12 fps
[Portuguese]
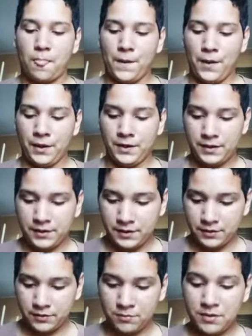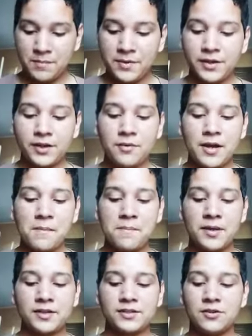Uma mãe não é apenas alguém que
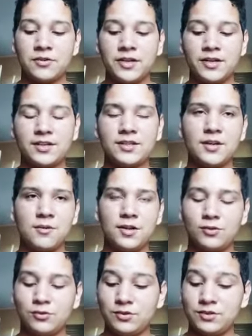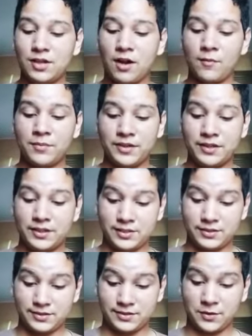deu a luz a uma criança. Uma
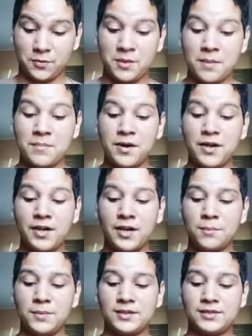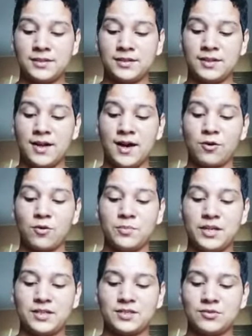mãe representa a combinação de
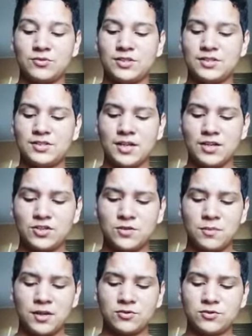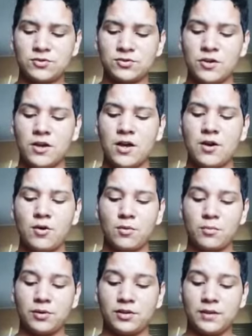sentimentos,
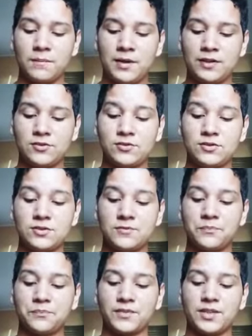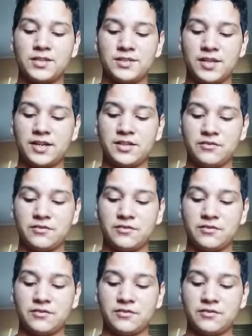comportamentos e sacrifícios